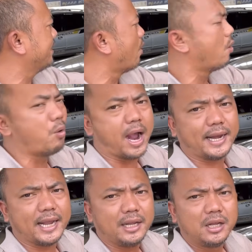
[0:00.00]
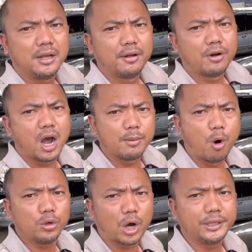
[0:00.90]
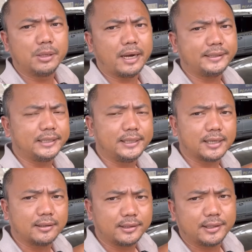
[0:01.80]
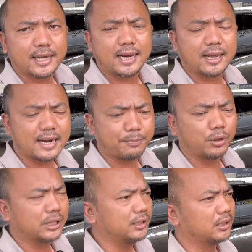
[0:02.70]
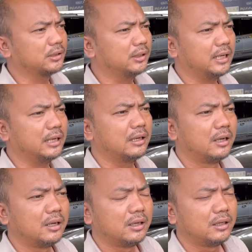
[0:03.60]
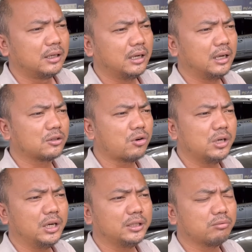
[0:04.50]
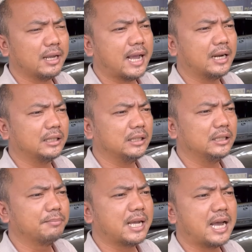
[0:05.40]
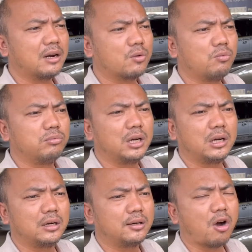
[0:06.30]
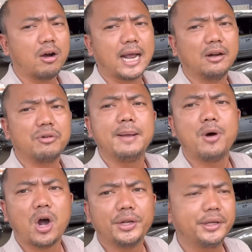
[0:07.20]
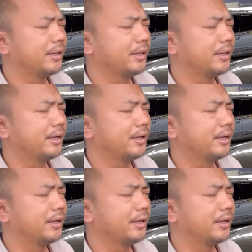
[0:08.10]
đậu ở ngoài đấy nó hơi bụi thôi nhưng mà anh chị chỉ cần rửa ra là đẹp rồi tại thật sự là Ờ, con người trong nhà này đâm ra nó cũng ờ, khó khăn cũng hiếm hoi